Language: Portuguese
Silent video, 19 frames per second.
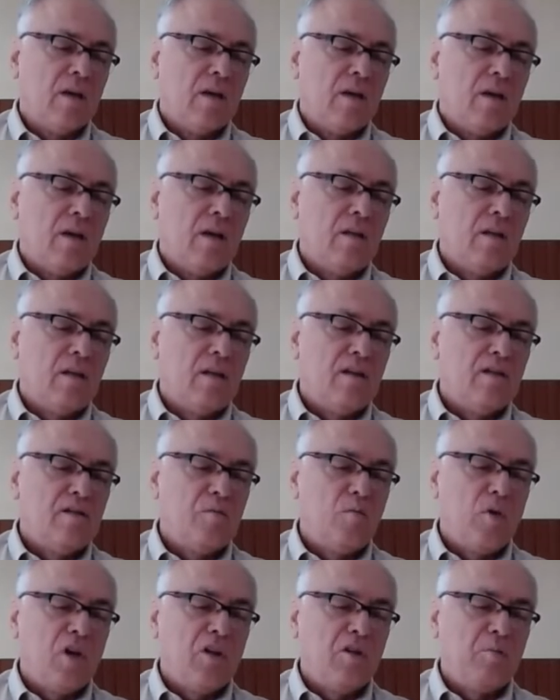
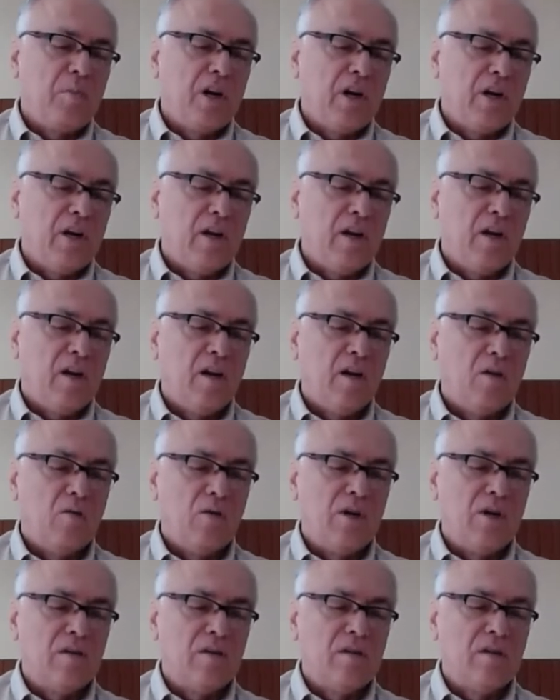Entendimento para quê?
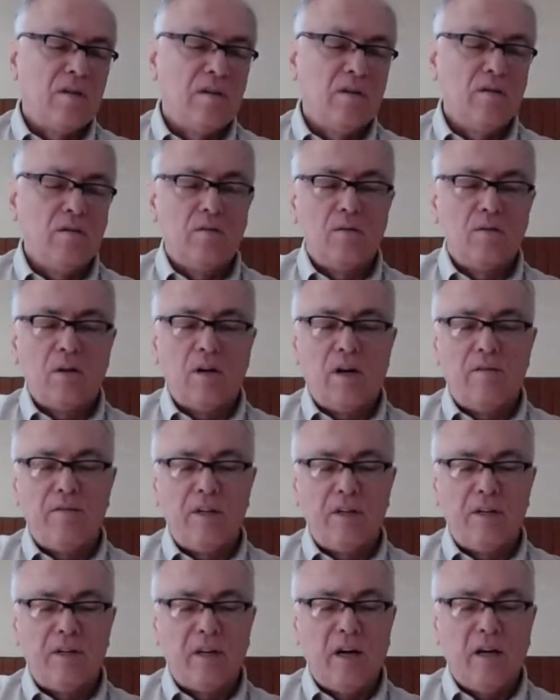Reconhecer a
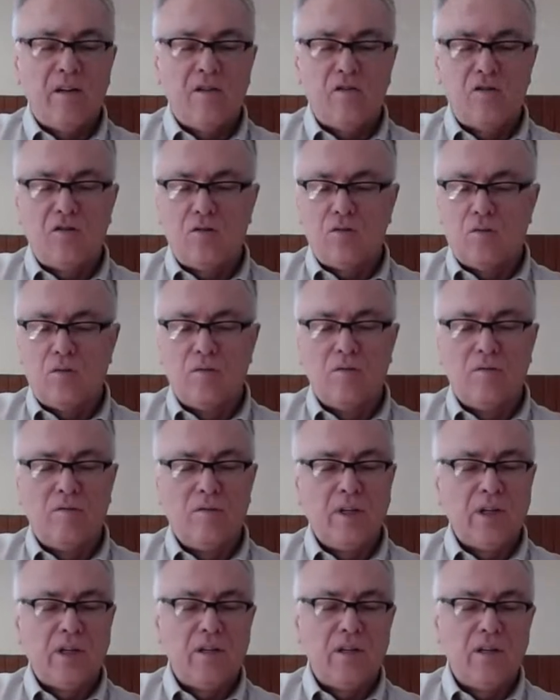verdade ou o
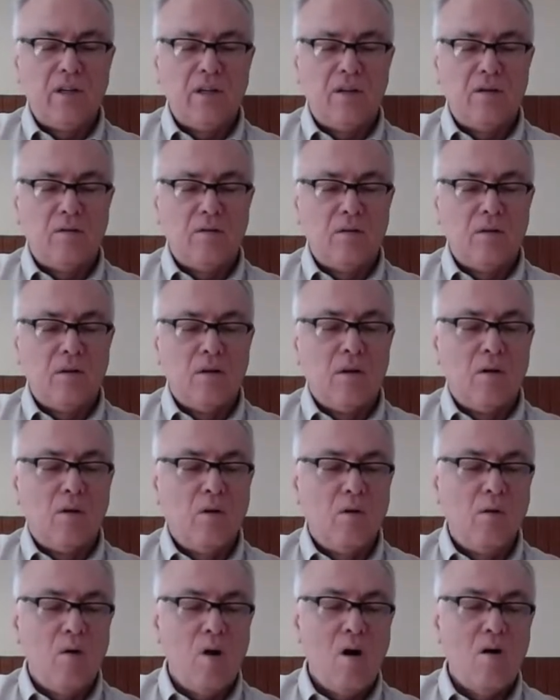verdadeiro.
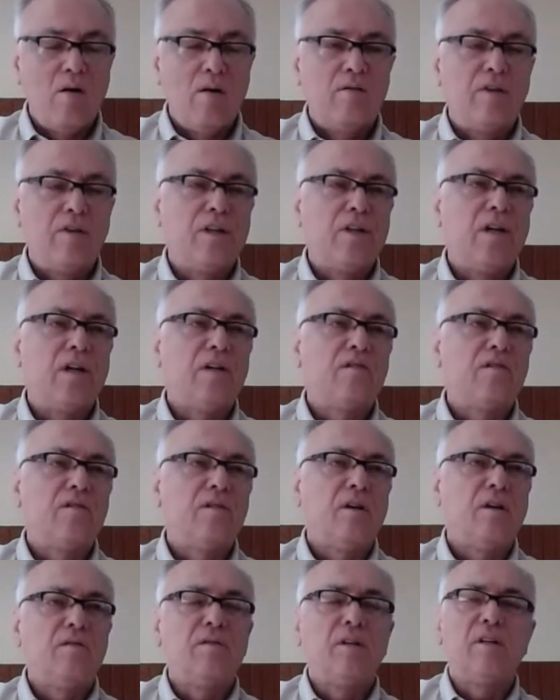Qual a verdade?
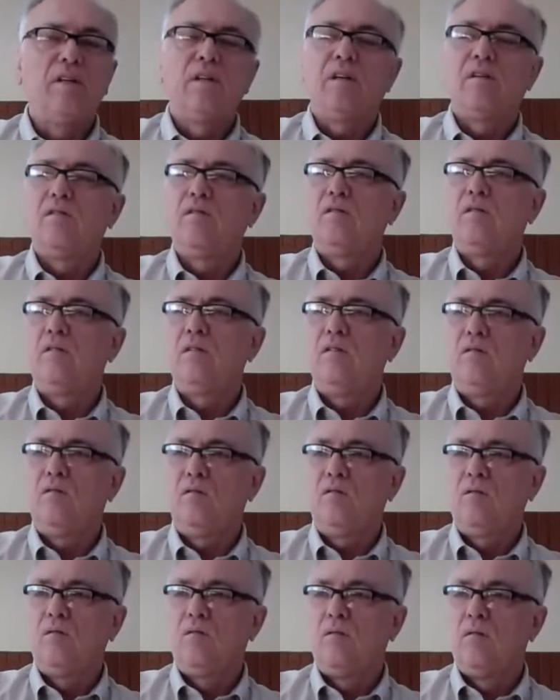A verdade de
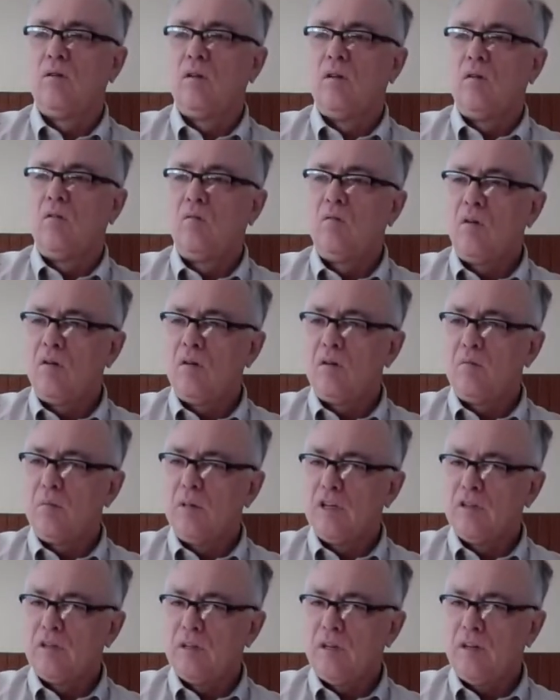Deus qual é a
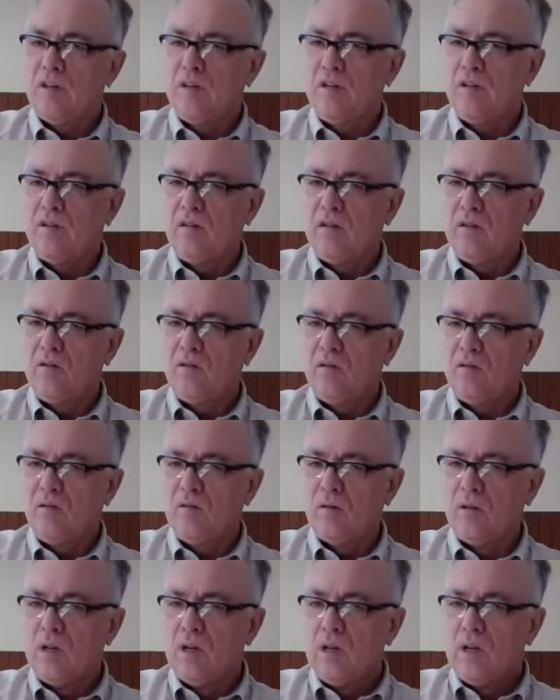mensagem de Deus.
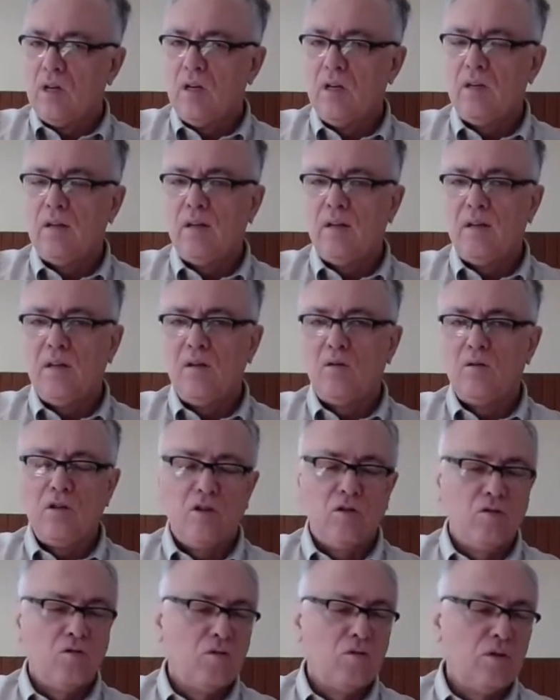Entender o
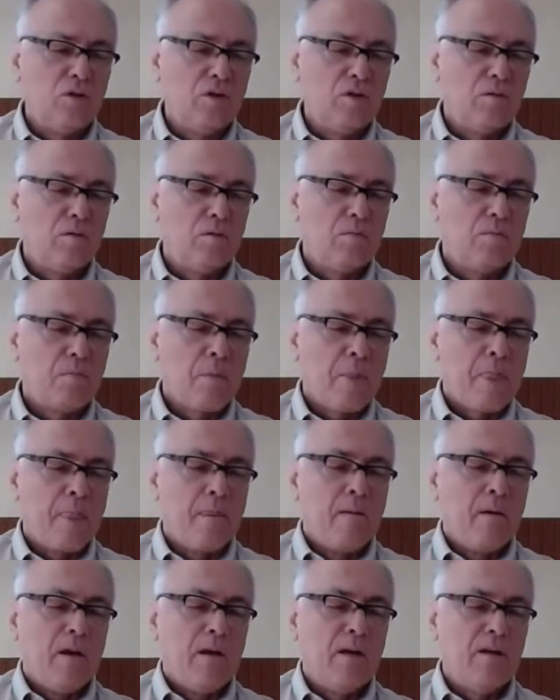Deus único.
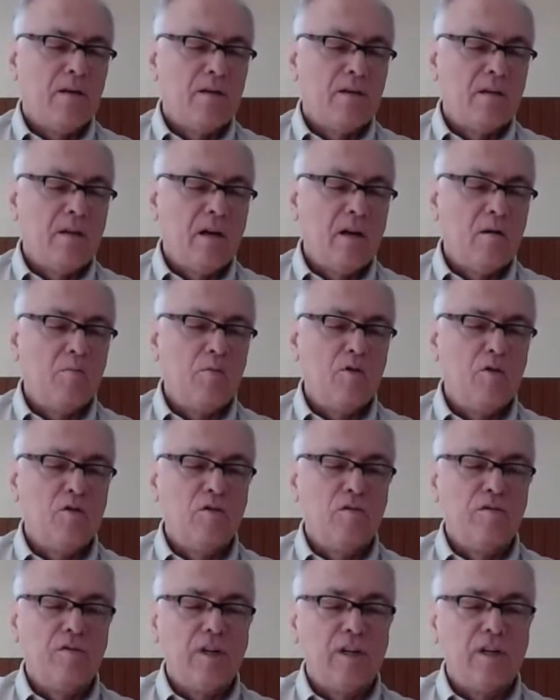E estamos
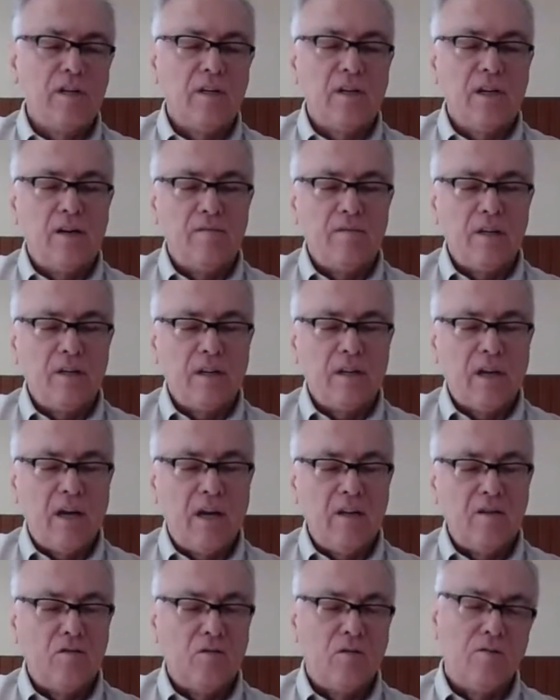ver, na
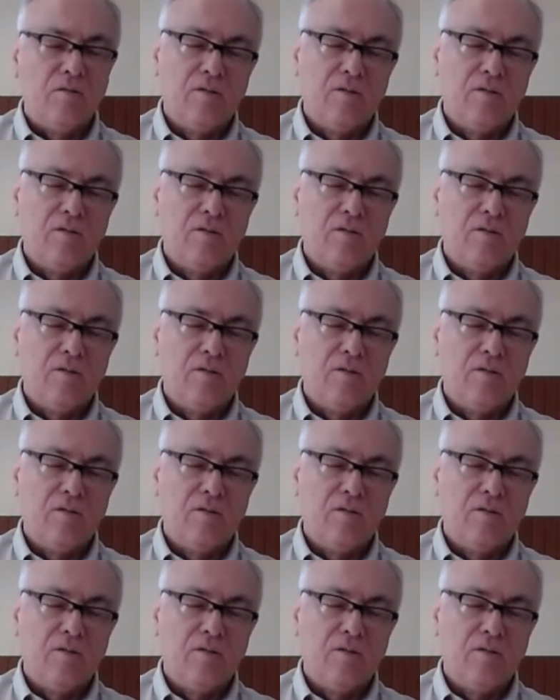verdade, ou no